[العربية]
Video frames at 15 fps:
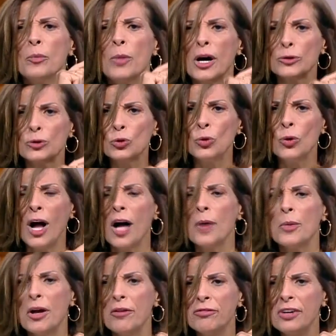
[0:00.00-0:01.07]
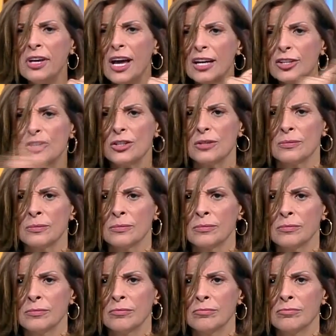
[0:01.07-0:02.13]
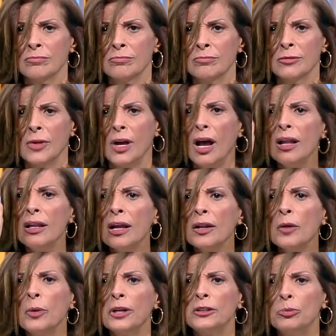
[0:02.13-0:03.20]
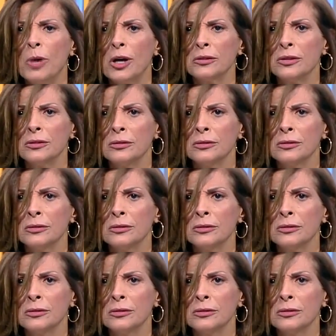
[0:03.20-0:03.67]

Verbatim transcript: مقطوعه ما فيها شيء الا نبعه مي